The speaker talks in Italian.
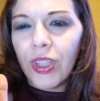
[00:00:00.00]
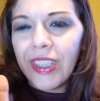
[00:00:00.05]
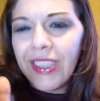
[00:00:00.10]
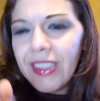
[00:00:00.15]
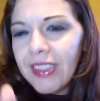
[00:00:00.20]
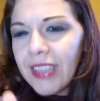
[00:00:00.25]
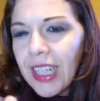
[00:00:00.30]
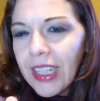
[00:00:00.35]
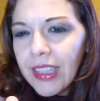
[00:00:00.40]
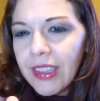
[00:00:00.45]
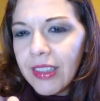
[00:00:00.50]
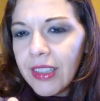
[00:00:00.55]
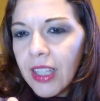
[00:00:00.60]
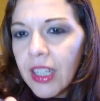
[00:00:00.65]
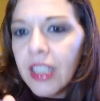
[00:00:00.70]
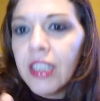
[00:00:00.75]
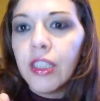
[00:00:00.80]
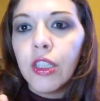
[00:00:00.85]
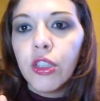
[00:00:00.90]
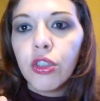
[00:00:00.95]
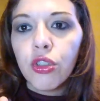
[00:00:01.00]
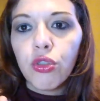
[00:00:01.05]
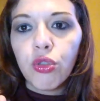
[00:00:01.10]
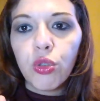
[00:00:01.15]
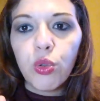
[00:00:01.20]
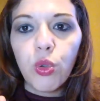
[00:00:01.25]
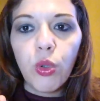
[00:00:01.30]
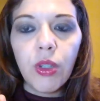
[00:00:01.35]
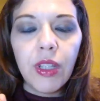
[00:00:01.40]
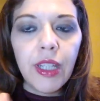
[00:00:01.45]
i set
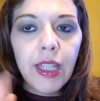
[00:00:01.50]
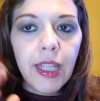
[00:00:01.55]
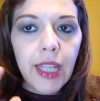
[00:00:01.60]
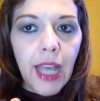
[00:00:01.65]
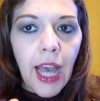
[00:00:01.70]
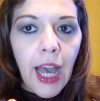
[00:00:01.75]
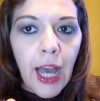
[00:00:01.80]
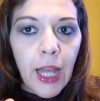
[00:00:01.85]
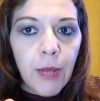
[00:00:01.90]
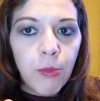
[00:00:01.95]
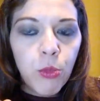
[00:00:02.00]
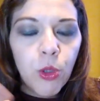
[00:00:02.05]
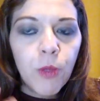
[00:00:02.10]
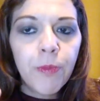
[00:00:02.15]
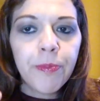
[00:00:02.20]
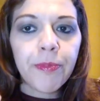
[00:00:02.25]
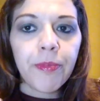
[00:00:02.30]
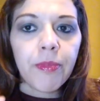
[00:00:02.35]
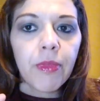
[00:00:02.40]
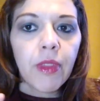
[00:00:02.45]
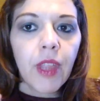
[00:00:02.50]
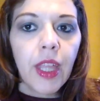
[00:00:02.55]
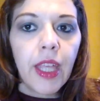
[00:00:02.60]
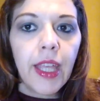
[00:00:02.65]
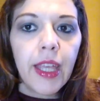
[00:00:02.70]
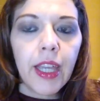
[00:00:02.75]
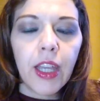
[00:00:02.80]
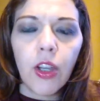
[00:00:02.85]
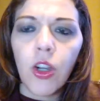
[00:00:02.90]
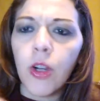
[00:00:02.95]
sugli album
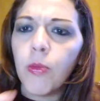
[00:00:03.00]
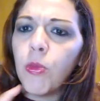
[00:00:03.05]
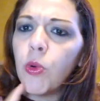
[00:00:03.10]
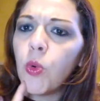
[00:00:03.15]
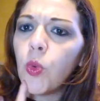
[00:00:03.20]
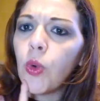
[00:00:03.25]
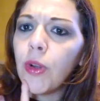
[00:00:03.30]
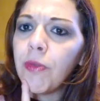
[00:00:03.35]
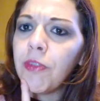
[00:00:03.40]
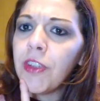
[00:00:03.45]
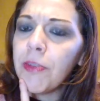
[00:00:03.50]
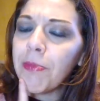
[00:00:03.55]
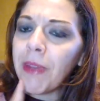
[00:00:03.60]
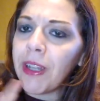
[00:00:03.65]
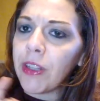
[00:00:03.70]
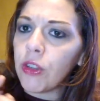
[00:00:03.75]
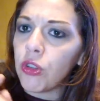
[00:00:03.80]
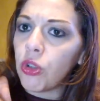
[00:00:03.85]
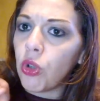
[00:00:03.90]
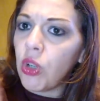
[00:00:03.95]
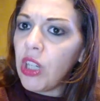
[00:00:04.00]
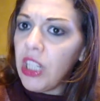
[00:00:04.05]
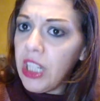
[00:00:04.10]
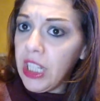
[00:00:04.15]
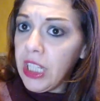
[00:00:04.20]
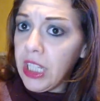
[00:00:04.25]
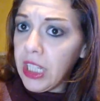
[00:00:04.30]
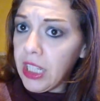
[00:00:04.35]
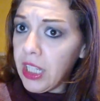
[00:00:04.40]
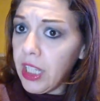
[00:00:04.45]
eh, che comunque vi metto il
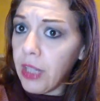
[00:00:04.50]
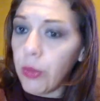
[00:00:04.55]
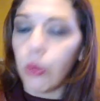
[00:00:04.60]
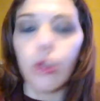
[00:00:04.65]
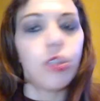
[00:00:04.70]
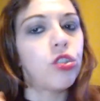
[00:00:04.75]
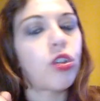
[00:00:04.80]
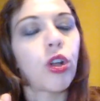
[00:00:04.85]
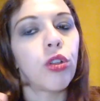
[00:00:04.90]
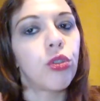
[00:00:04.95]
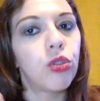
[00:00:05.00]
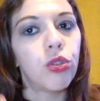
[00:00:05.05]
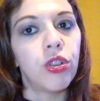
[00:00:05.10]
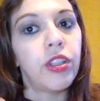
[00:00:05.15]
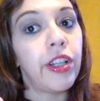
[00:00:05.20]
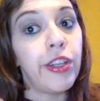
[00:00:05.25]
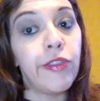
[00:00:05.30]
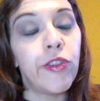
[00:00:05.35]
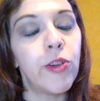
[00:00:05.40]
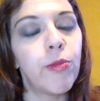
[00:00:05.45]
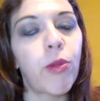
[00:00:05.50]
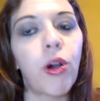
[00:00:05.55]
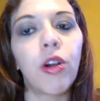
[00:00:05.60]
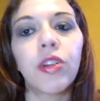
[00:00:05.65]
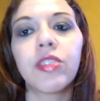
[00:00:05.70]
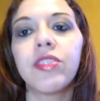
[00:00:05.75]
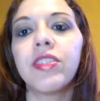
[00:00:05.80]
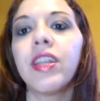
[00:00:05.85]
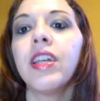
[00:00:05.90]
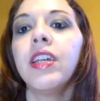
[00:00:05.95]
link qui sotto nell'info
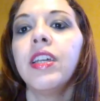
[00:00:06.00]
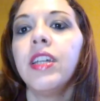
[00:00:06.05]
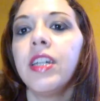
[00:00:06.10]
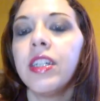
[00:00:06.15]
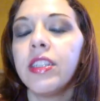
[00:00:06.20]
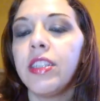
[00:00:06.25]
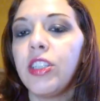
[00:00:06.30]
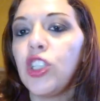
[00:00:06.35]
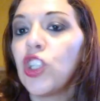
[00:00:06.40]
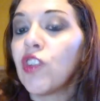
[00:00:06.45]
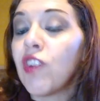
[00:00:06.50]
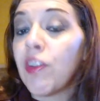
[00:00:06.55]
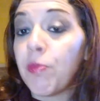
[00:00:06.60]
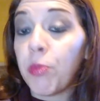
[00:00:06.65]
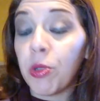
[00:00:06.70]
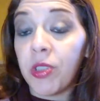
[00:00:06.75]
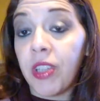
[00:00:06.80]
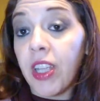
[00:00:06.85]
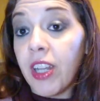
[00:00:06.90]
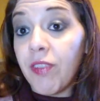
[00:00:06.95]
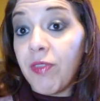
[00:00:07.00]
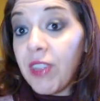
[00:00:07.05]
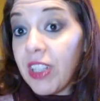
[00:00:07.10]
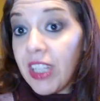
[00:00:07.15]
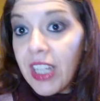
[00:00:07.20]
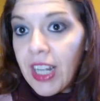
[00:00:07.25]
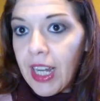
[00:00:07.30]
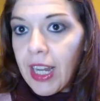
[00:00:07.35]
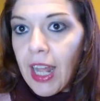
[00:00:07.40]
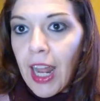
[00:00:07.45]
box di dove poter
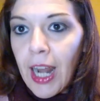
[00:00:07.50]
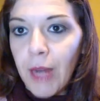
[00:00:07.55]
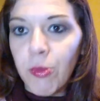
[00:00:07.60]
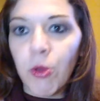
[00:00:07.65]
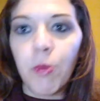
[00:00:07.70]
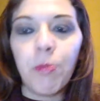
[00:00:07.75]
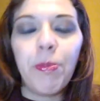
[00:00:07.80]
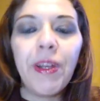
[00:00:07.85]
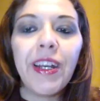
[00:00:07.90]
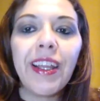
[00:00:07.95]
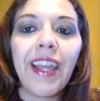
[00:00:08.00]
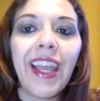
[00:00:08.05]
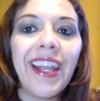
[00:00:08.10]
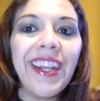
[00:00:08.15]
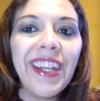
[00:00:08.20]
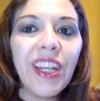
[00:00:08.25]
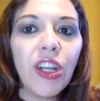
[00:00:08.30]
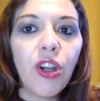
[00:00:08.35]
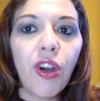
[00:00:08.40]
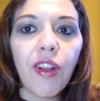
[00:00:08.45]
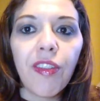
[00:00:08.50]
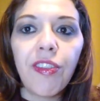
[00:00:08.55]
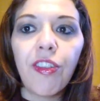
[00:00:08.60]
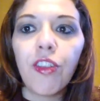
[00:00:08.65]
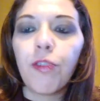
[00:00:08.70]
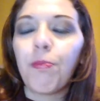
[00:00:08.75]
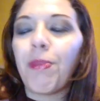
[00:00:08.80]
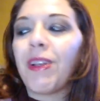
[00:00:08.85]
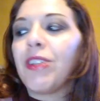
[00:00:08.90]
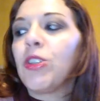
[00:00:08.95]
vedere l'album perché il negozio
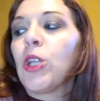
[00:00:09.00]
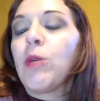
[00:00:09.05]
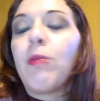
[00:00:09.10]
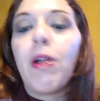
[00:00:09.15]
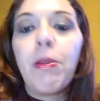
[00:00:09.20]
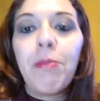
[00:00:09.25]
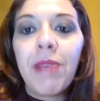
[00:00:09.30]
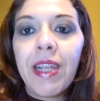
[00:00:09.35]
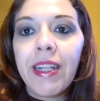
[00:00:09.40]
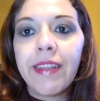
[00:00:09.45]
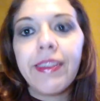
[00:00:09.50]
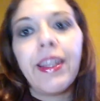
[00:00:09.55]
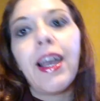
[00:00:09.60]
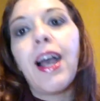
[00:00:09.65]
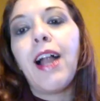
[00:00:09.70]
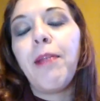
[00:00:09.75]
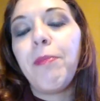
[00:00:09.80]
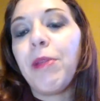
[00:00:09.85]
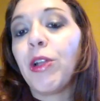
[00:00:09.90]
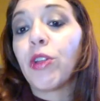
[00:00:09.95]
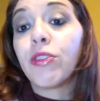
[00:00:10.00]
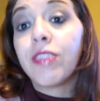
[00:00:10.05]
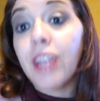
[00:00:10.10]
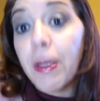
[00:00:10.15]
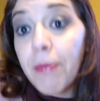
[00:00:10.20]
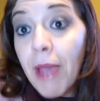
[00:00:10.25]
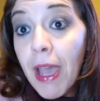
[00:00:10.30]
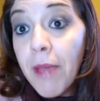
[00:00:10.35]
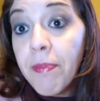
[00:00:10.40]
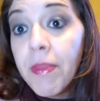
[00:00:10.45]
normalmente, almeno
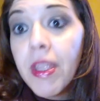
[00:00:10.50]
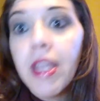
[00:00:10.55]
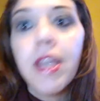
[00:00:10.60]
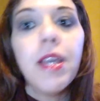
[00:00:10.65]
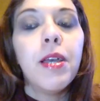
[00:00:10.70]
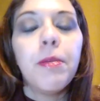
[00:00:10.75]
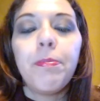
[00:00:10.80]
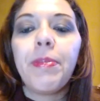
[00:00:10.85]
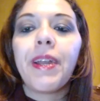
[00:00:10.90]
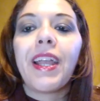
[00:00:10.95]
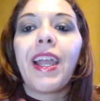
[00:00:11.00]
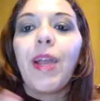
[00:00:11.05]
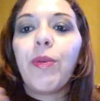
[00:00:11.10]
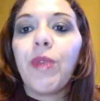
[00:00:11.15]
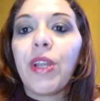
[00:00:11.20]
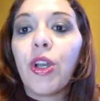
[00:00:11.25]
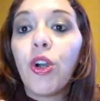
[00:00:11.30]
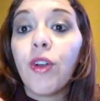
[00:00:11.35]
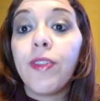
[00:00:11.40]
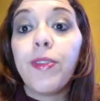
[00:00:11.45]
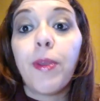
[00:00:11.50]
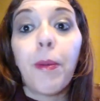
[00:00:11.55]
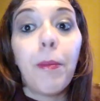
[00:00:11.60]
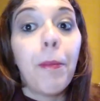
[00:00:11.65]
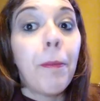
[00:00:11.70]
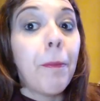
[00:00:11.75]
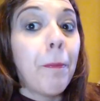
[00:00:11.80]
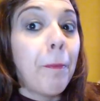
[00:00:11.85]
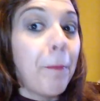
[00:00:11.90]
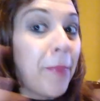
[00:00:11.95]
da me, perché è un negozio
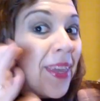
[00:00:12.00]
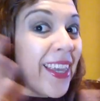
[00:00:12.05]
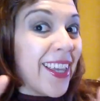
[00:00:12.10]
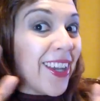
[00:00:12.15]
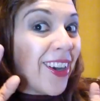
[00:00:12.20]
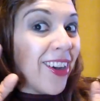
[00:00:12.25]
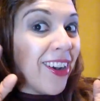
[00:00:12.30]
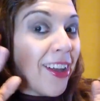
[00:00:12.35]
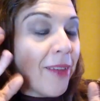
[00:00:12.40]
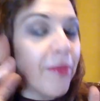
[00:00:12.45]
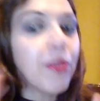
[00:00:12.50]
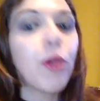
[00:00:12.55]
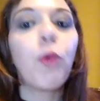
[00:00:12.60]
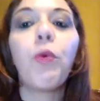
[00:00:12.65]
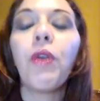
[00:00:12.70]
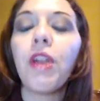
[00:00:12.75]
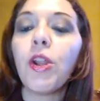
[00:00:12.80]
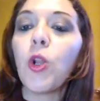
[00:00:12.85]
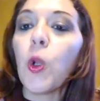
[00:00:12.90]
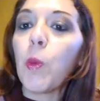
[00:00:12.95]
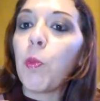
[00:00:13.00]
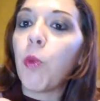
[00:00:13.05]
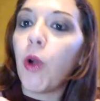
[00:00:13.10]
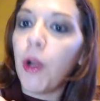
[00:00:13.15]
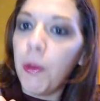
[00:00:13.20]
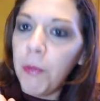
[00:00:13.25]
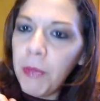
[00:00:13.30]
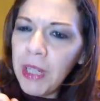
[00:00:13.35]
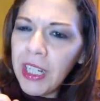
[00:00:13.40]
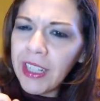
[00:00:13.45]
piccolo, quindi dopo
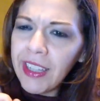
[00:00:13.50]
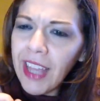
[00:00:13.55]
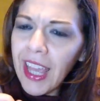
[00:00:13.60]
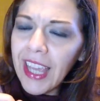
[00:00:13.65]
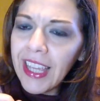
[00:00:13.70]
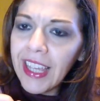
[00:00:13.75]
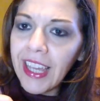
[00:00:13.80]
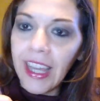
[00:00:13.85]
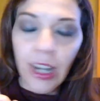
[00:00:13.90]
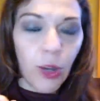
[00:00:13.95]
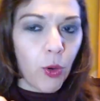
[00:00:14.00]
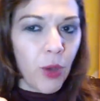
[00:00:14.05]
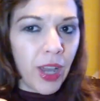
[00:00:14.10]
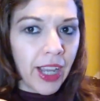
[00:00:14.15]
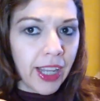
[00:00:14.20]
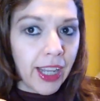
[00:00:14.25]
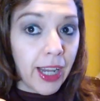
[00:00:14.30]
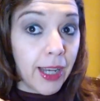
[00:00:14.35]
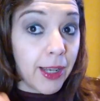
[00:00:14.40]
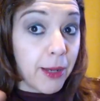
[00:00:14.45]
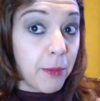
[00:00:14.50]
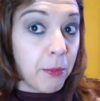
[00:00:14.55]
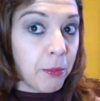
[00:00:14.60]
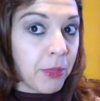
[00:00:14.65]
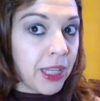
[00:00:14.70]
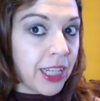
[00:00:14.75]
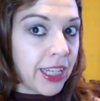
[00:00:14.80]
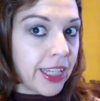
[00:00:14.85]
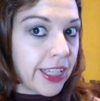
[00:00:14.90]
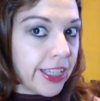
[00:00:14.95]
il mini Tiger o anche il
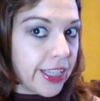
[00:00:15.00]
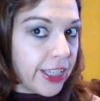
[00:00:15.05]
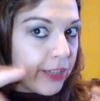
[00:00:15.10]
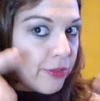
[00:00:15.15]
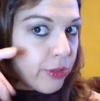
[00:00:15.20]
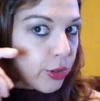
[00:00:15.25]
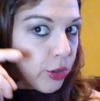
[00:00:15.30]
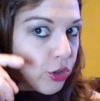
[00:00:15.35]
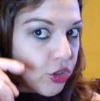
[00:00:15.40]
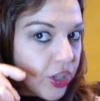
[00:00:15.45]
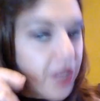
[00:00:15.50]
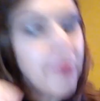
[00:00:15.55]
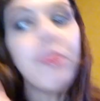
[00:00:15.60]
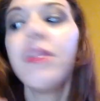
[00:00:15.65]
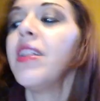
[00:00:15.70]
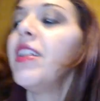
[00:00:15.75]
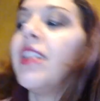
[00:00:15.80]
mini Yves Rocher,